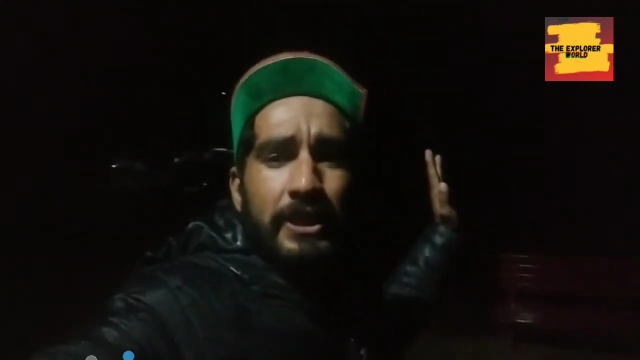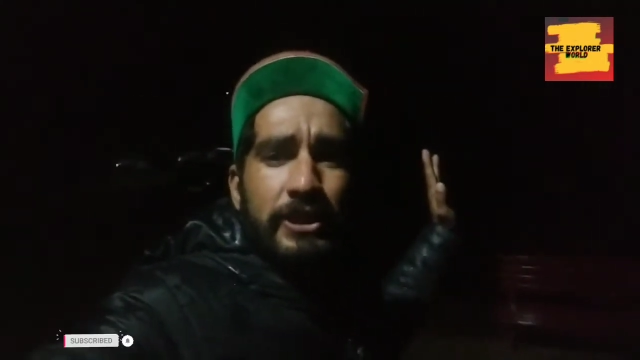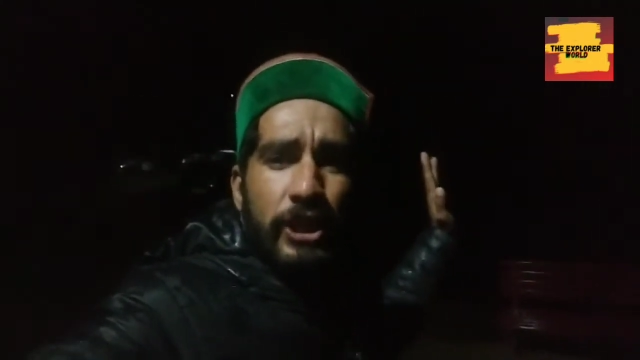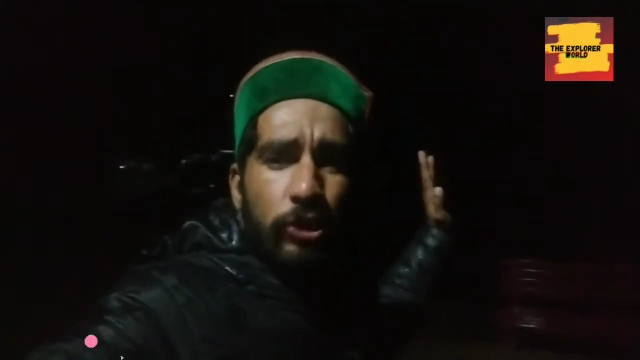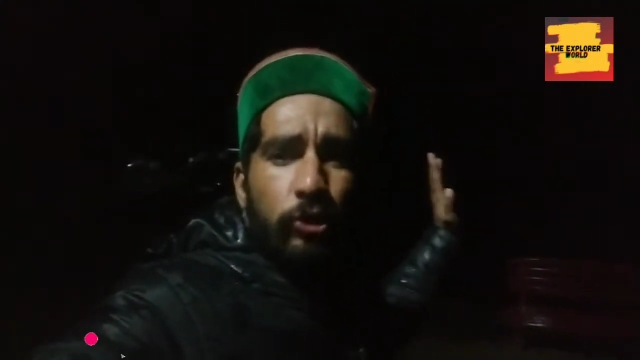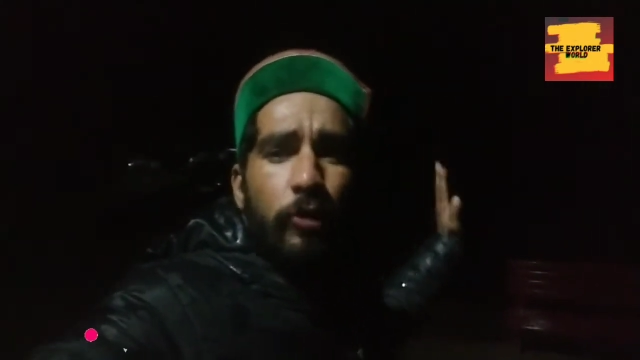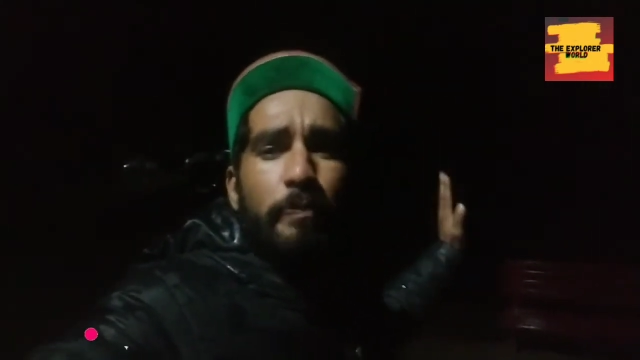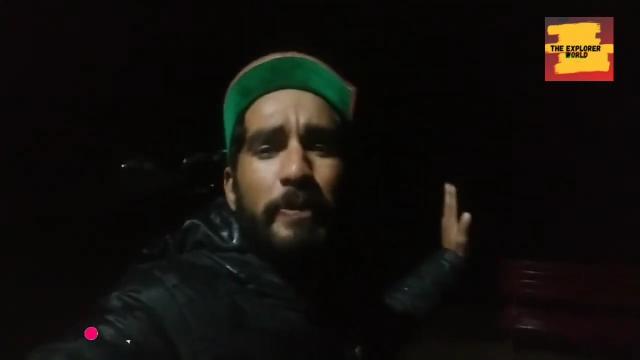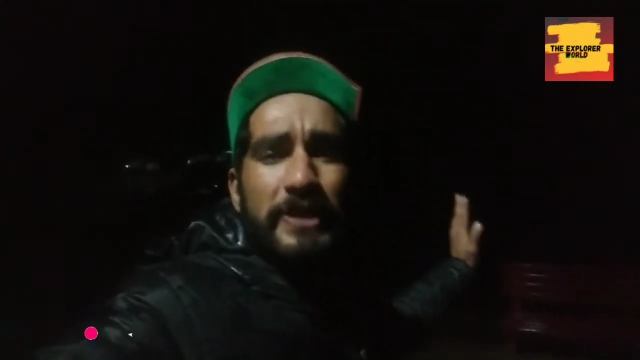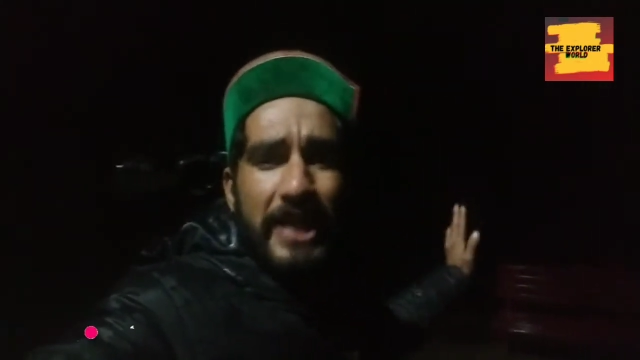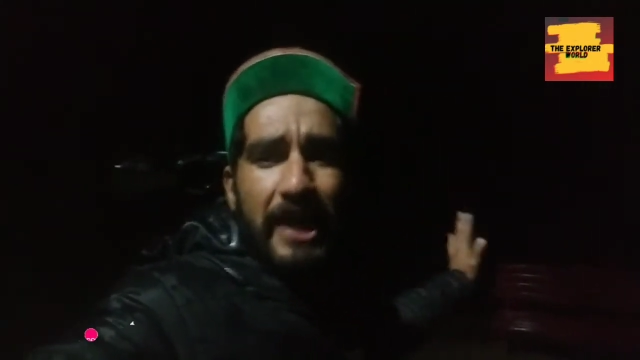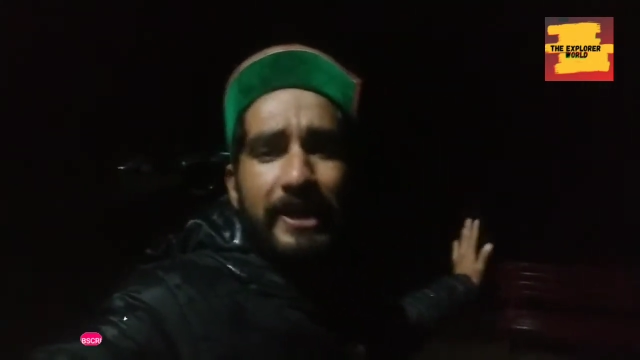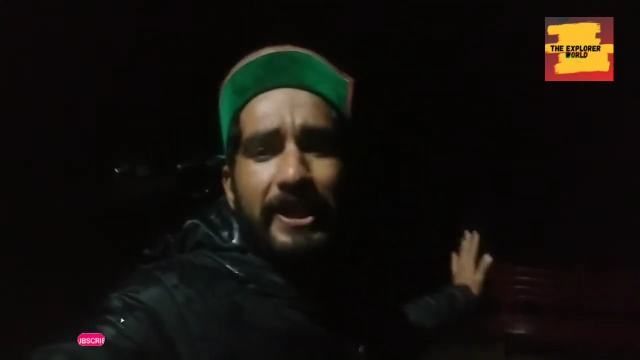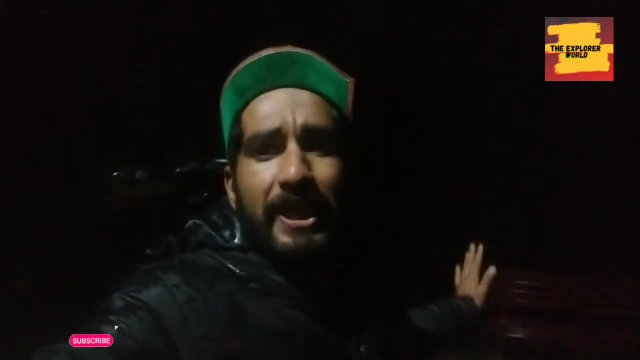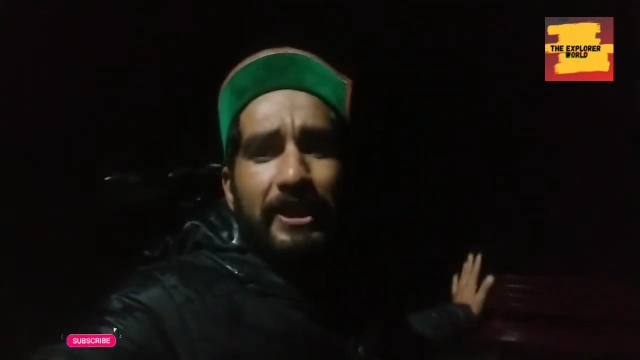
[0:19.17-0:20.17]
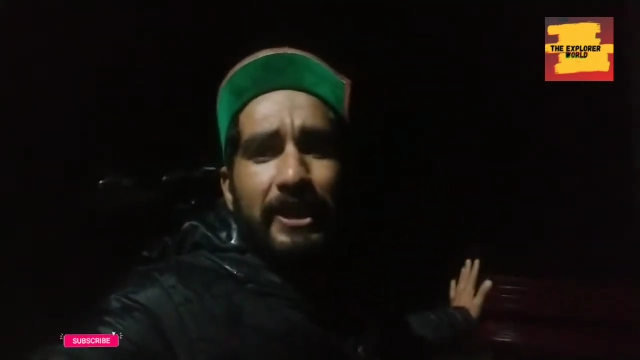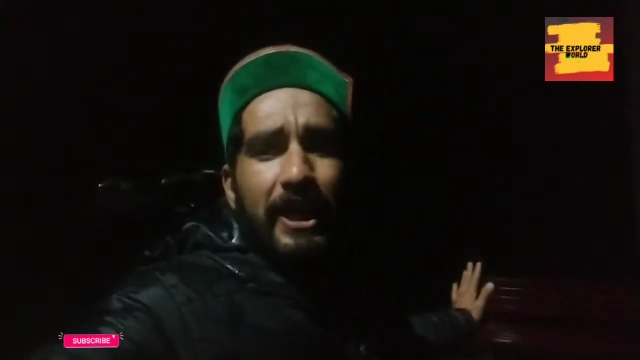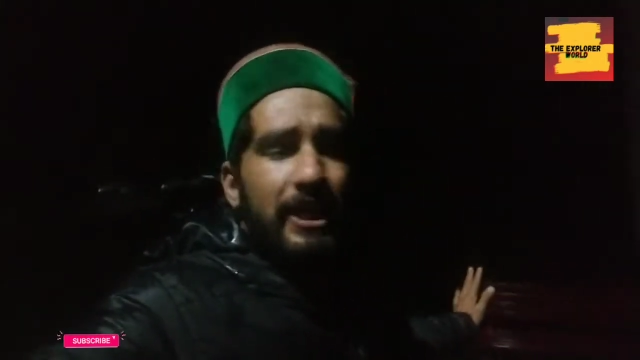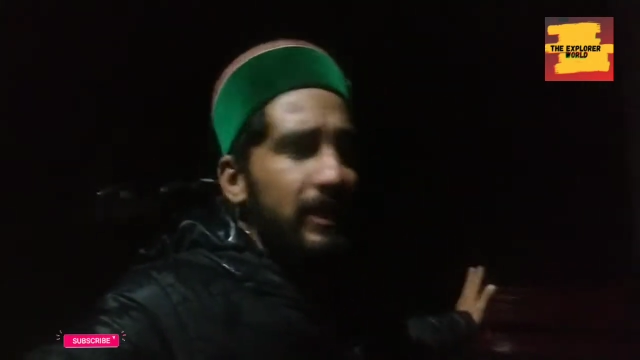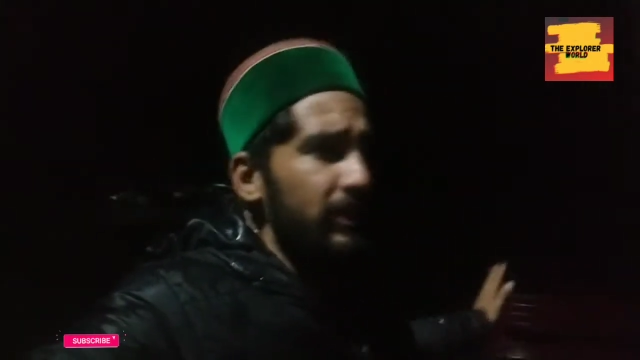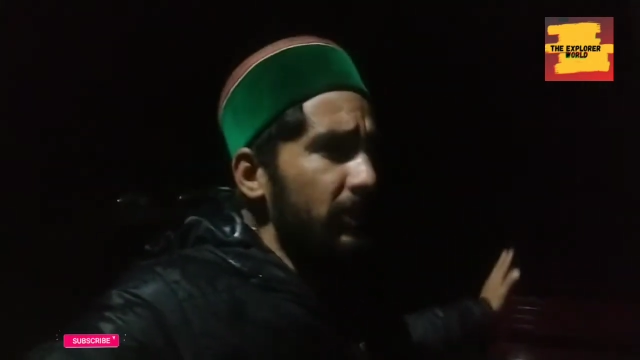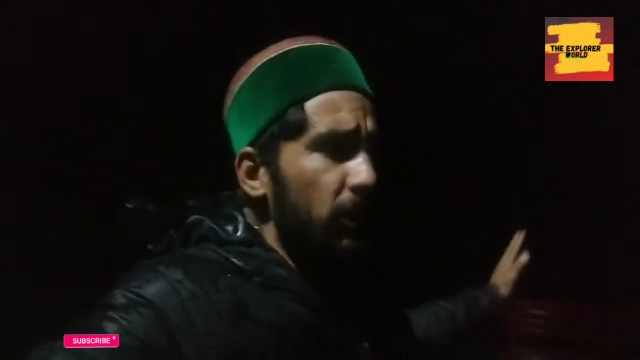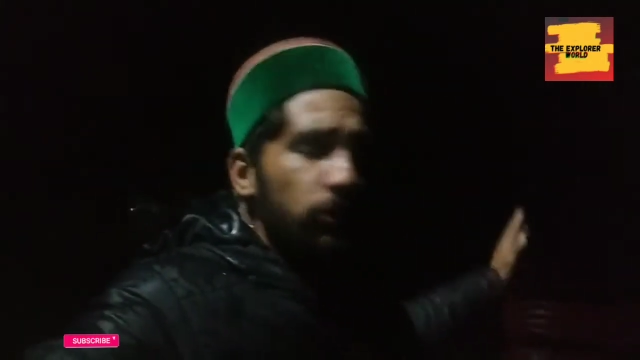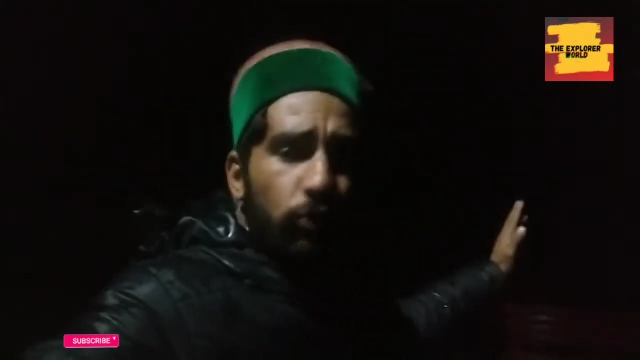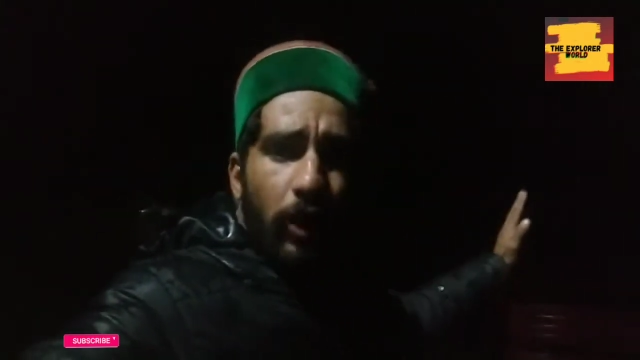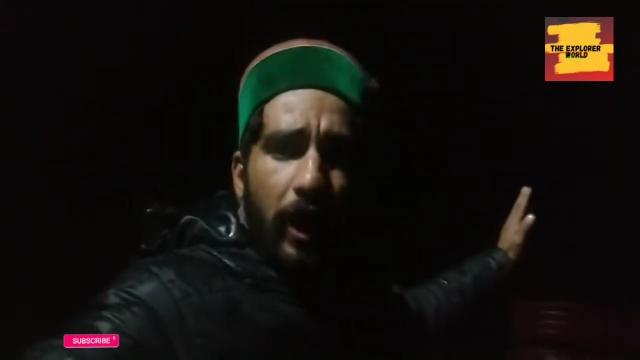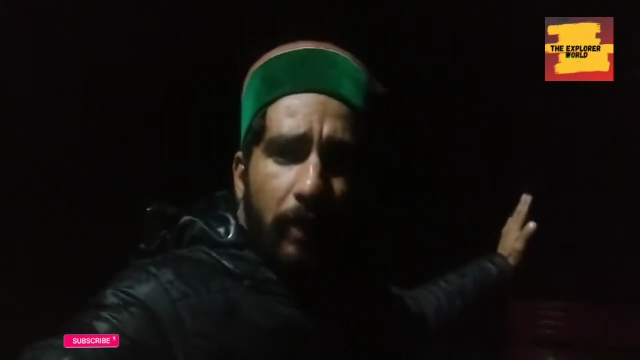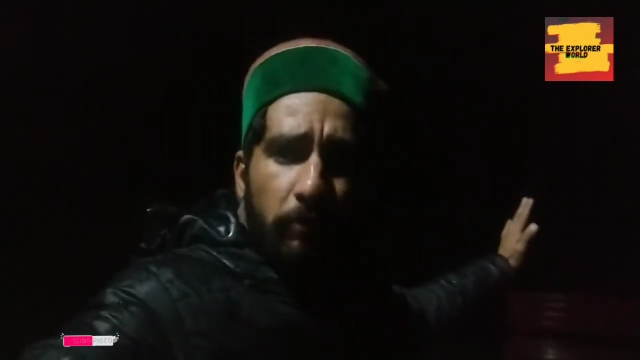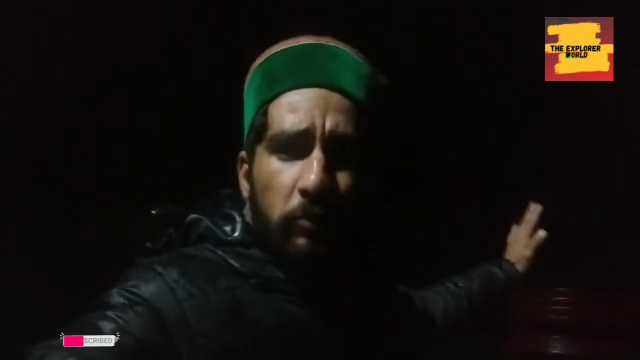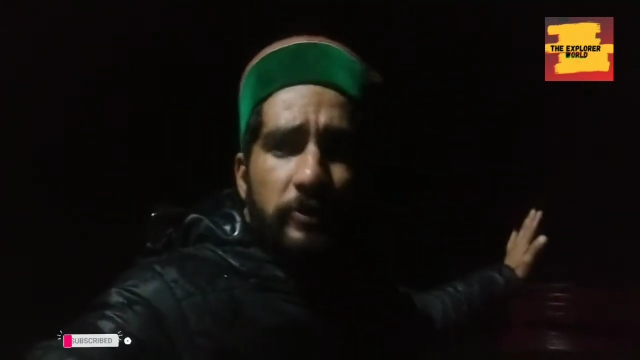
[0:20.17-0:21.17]
दिन को बाज़ार गया था तो
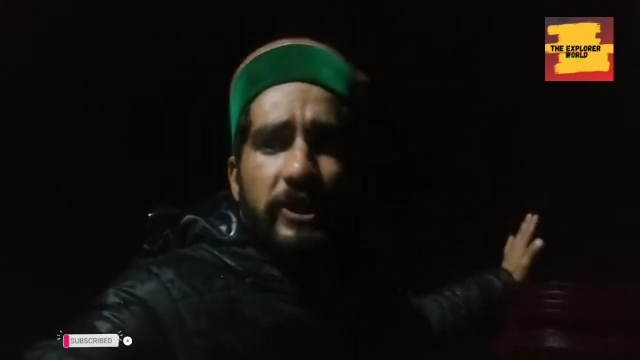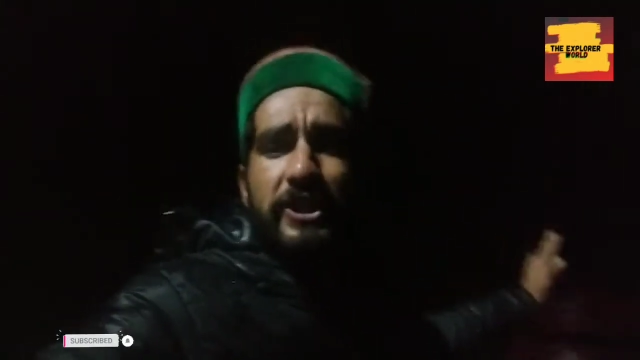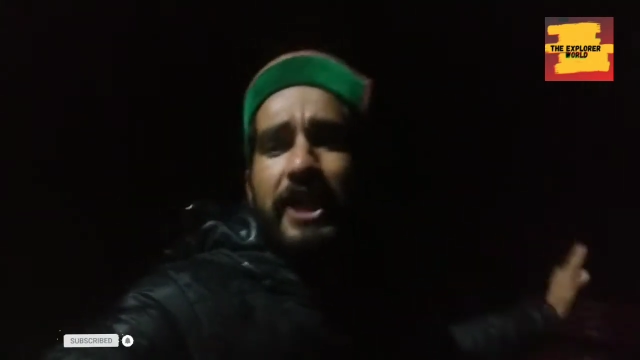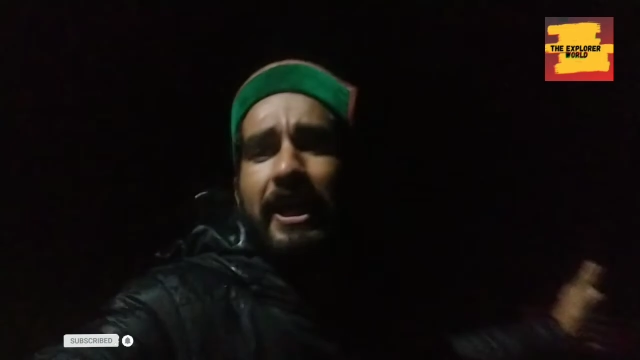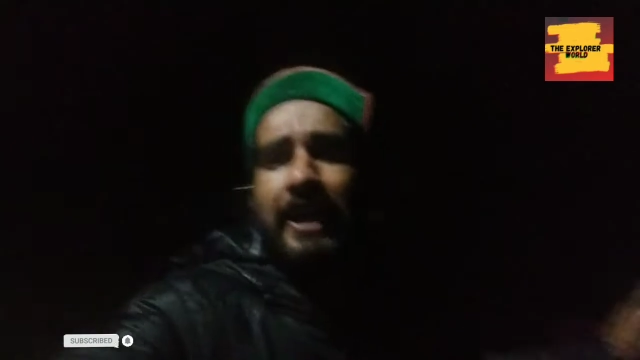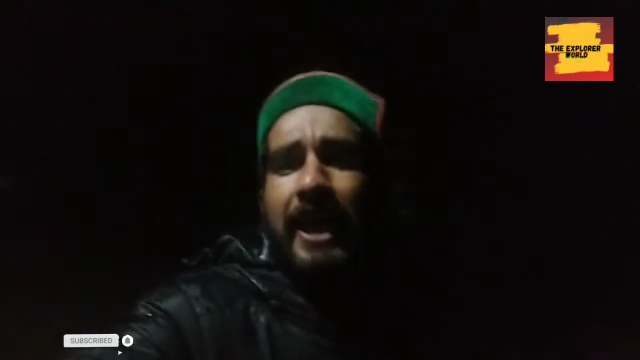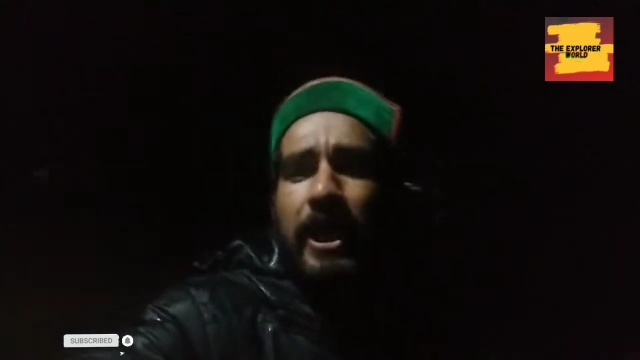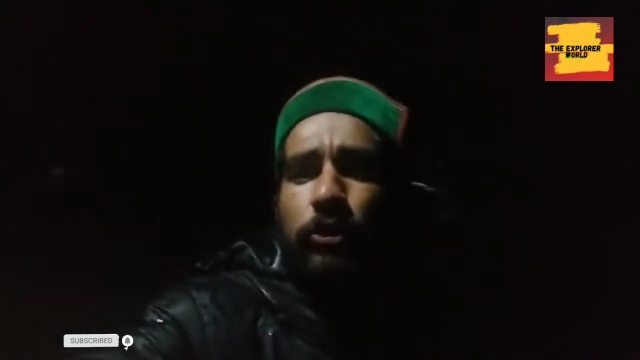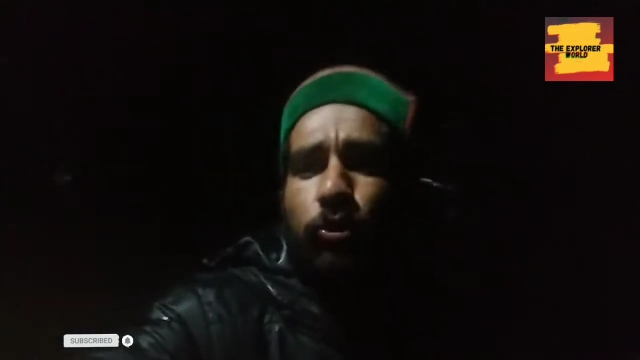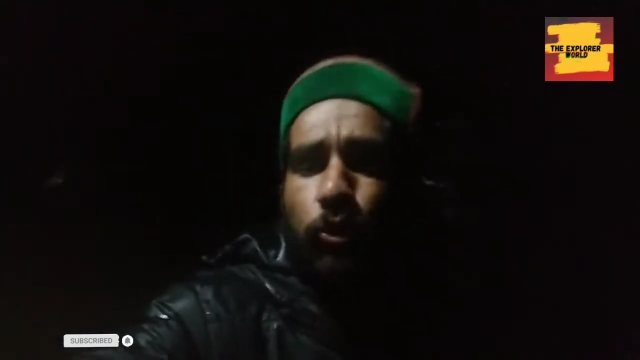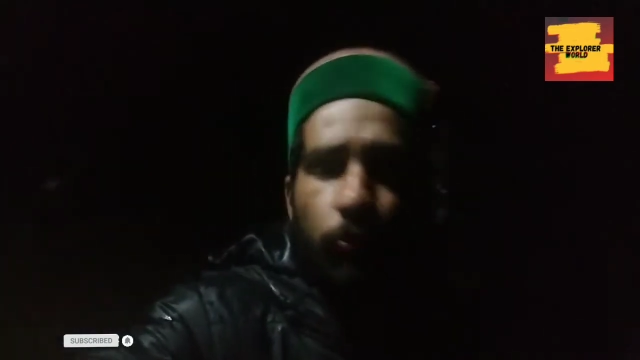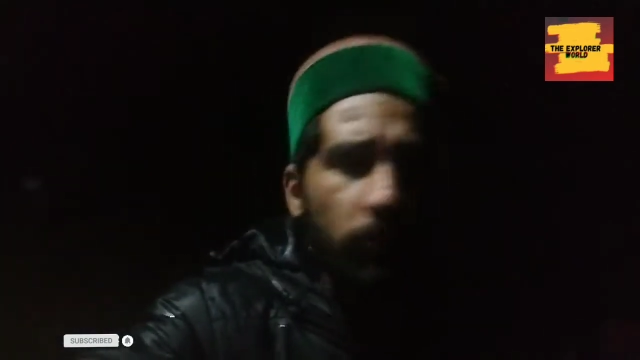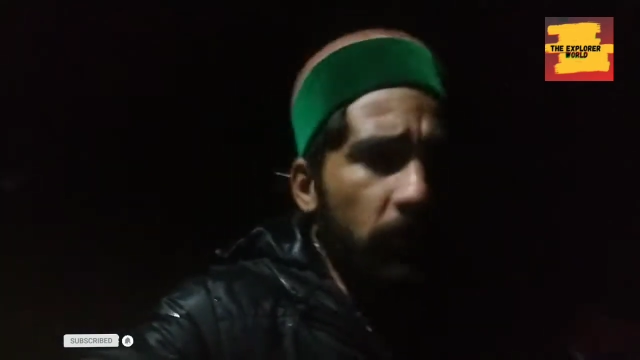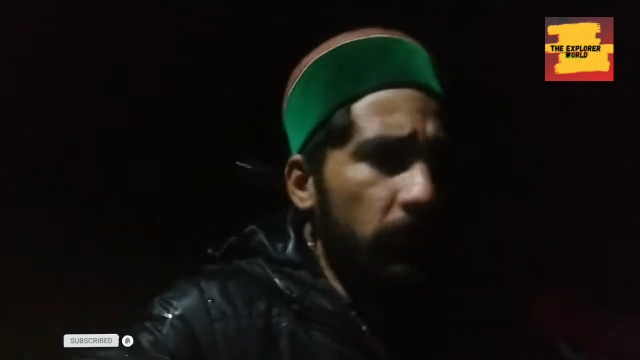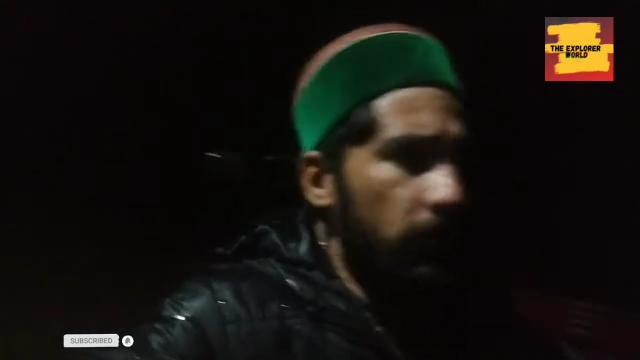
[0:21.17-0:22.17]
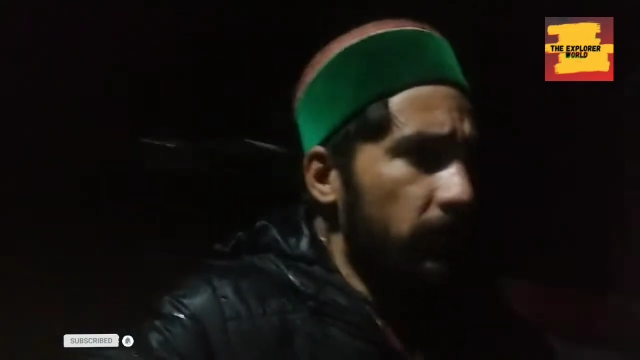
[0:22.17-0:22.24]
अब मुझे जाना है रूम